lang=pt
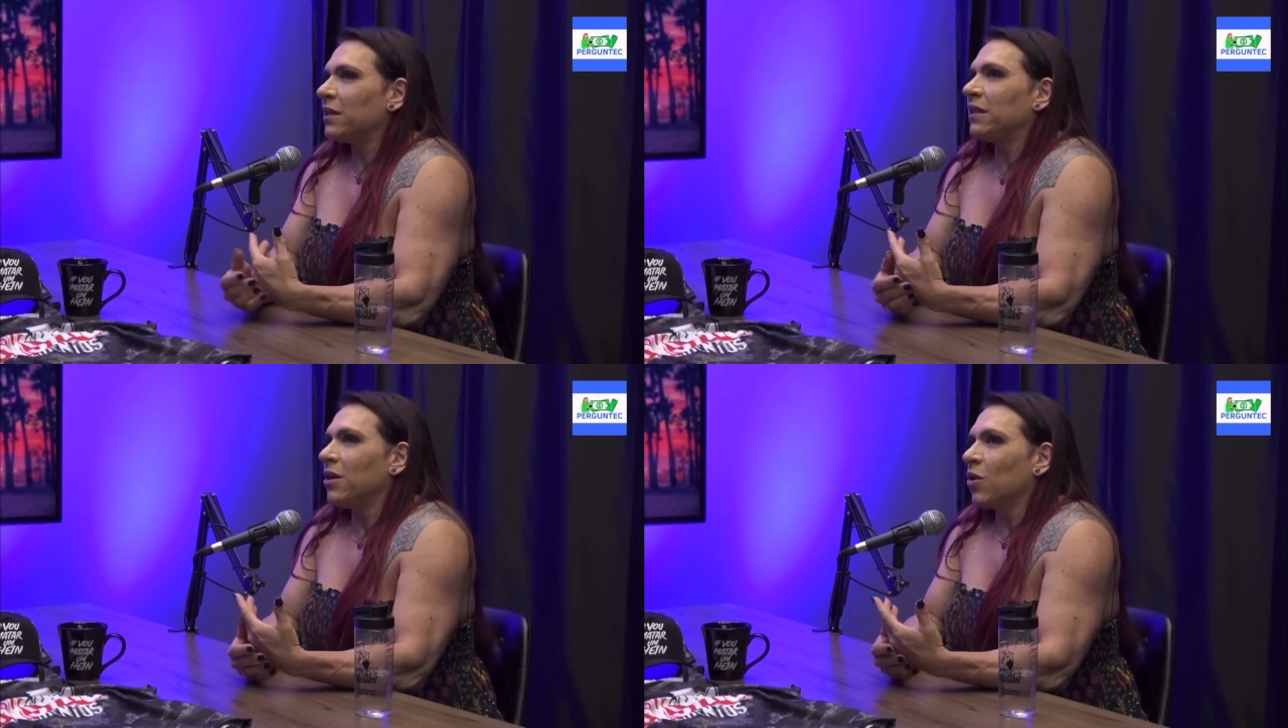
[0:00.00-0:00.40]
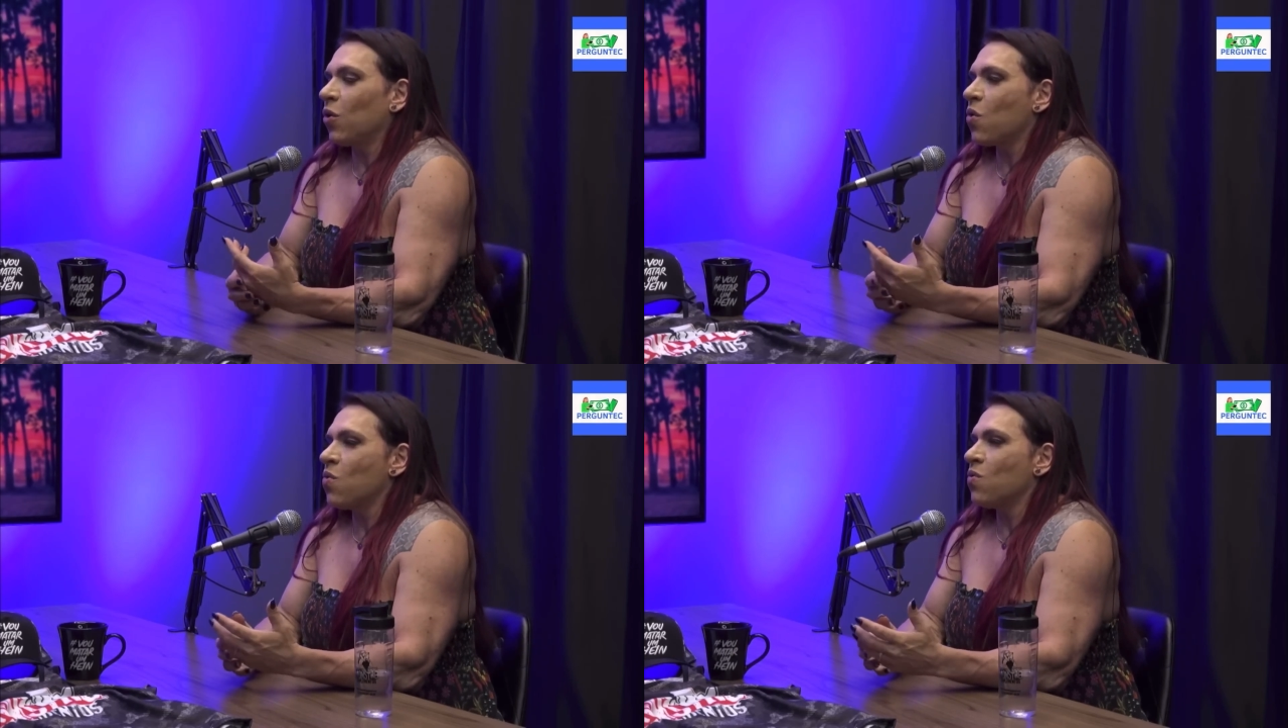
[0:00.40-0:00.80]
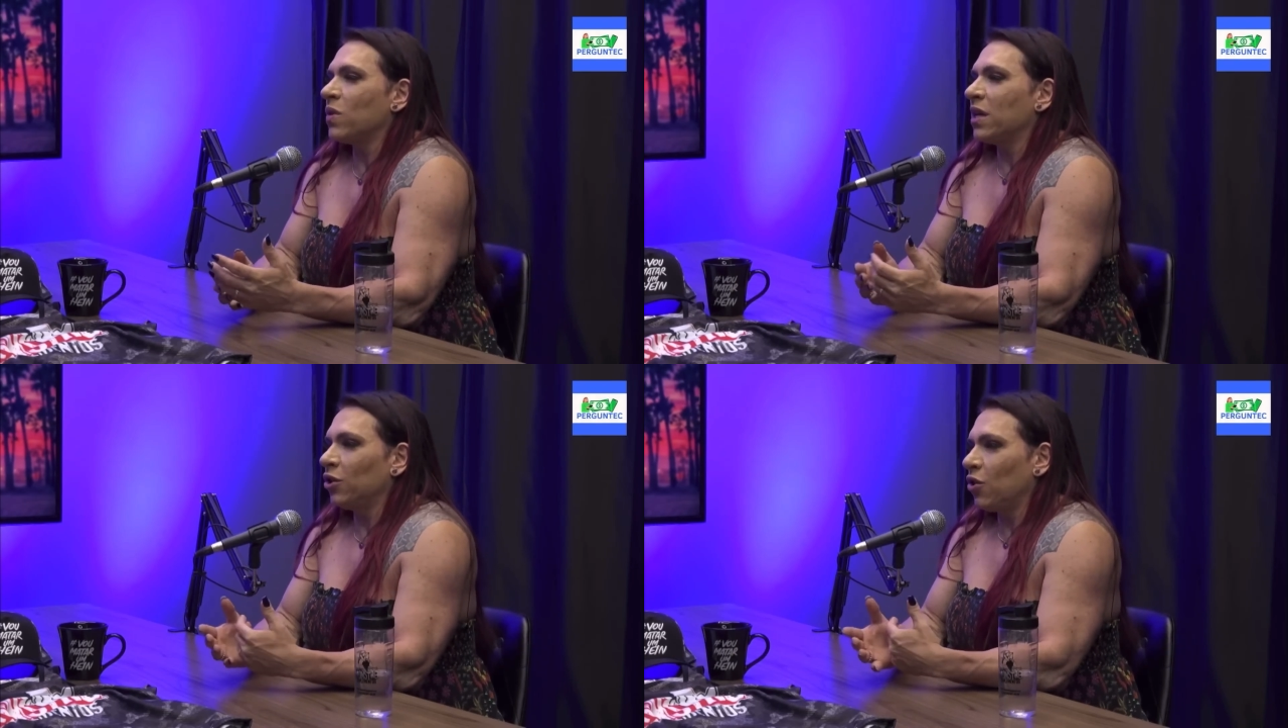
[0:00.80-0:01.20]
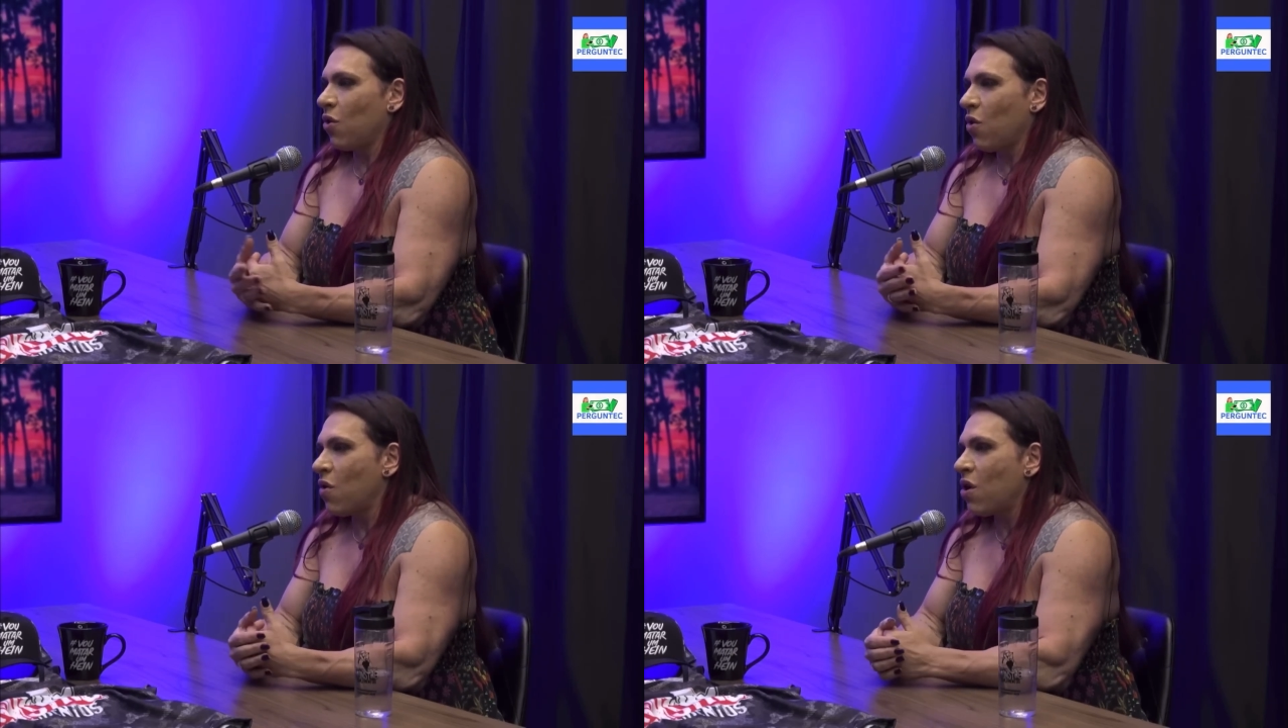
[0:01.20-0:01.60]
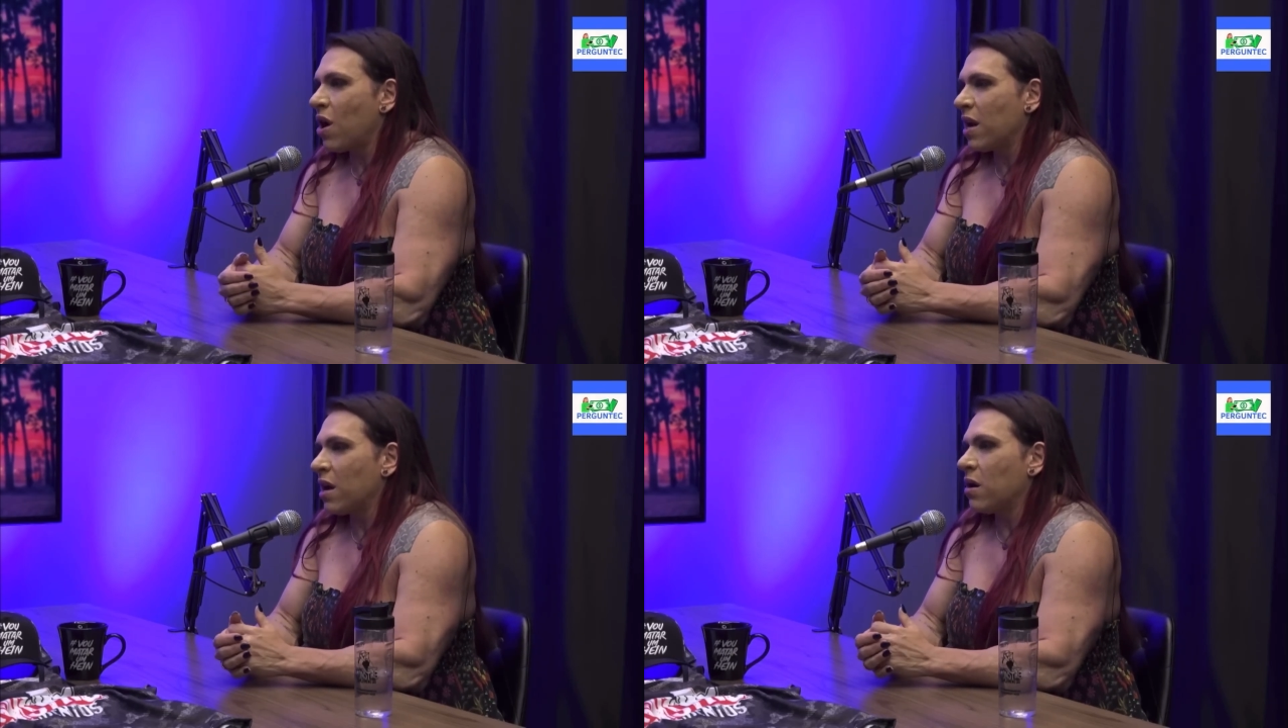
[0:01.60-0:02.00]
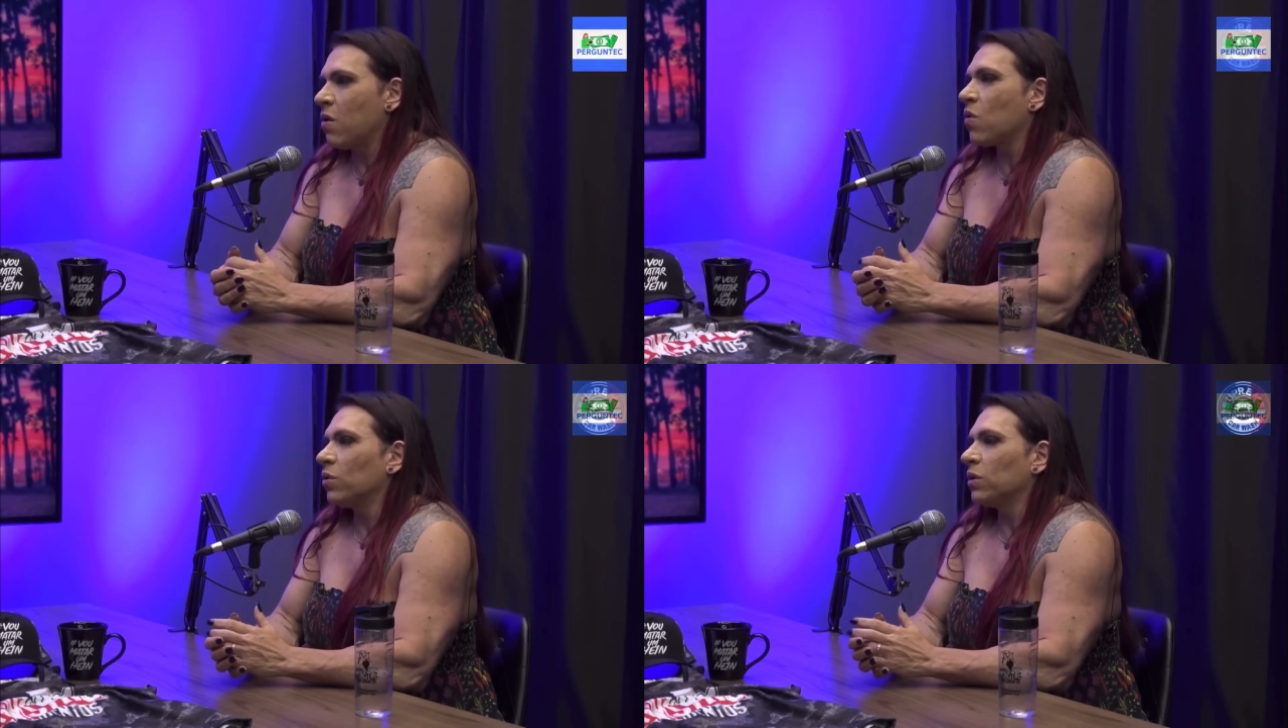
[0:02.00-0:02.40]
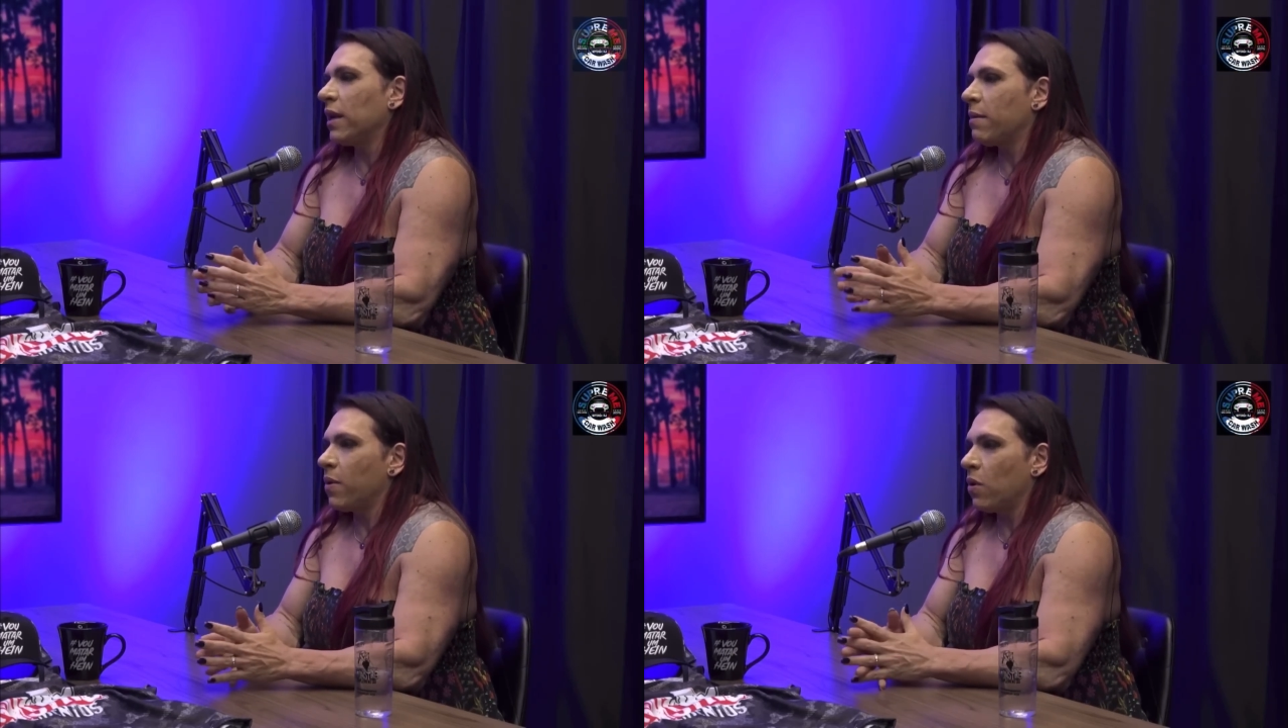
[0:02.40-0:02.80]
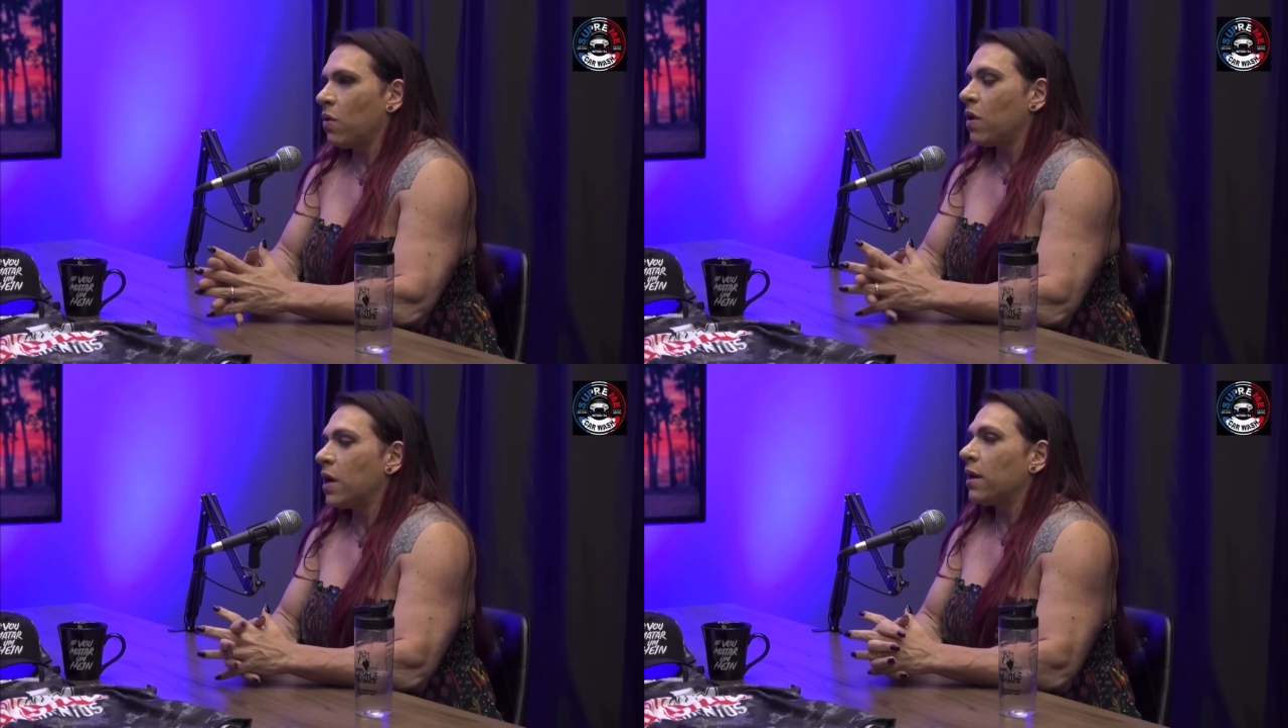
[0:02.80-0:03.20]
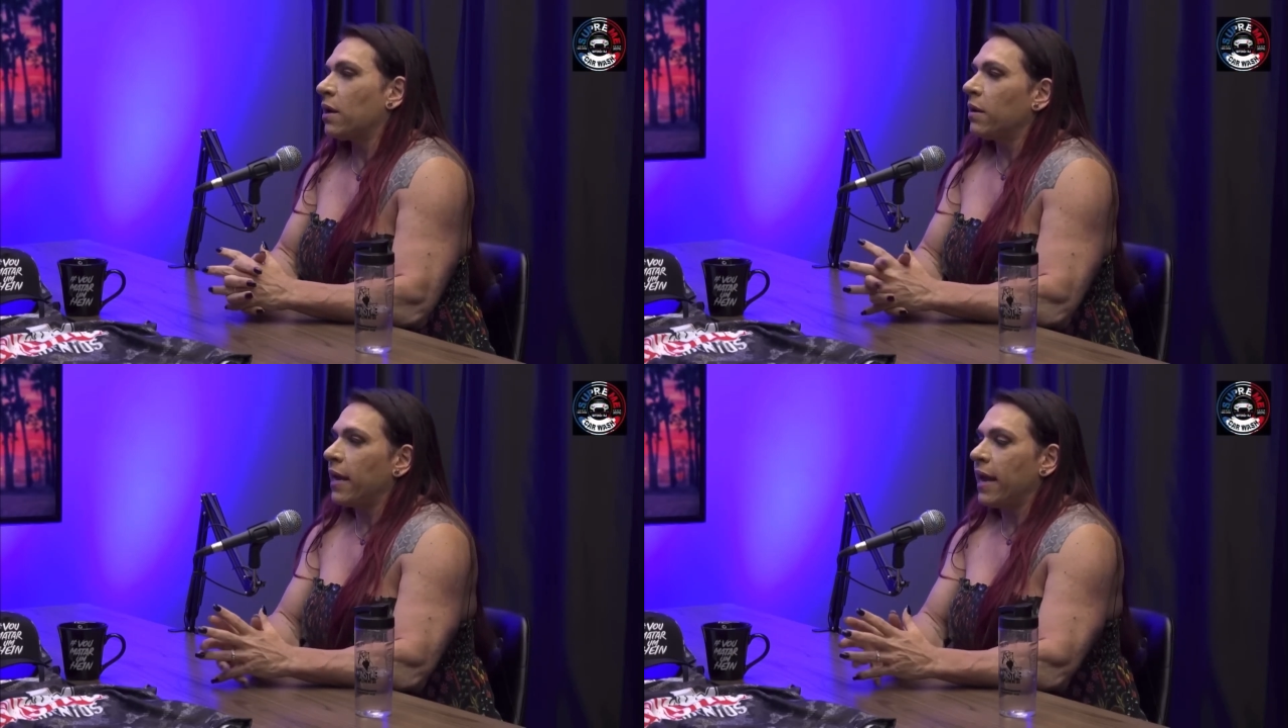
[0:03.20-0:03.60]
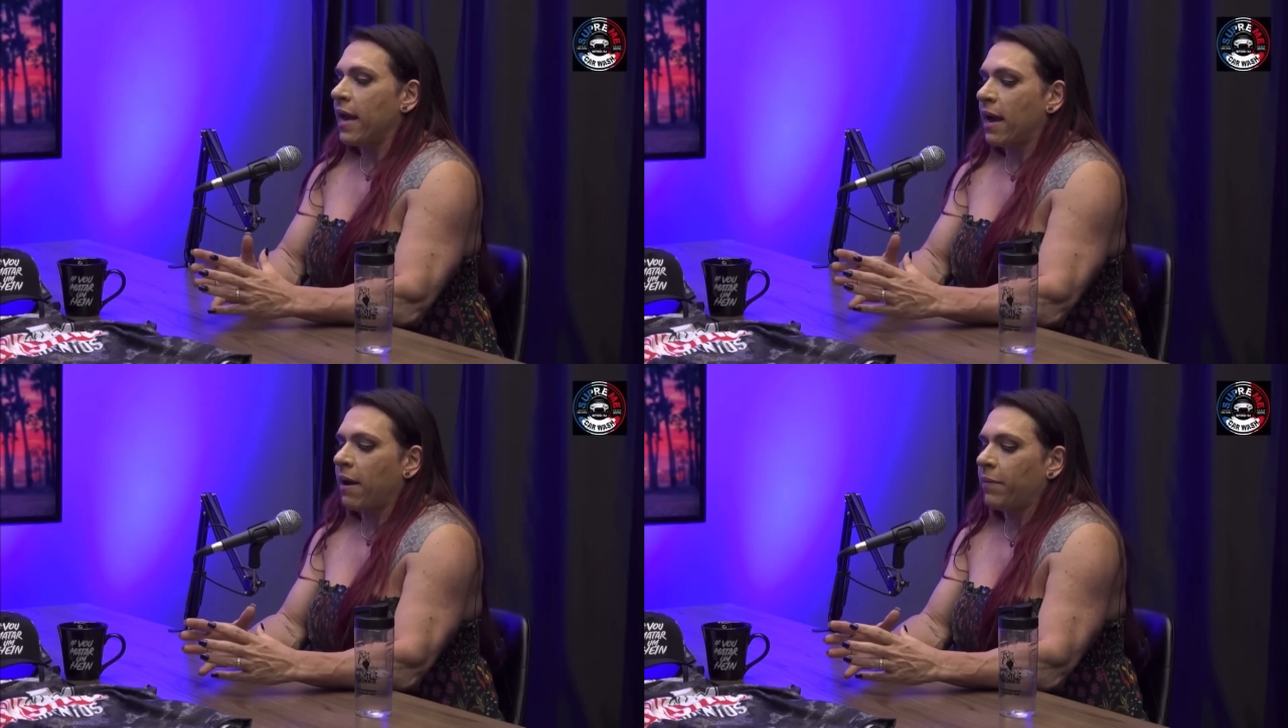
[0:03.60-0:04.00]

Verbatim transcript: ciclo com nandrolona ou com trembolona, é,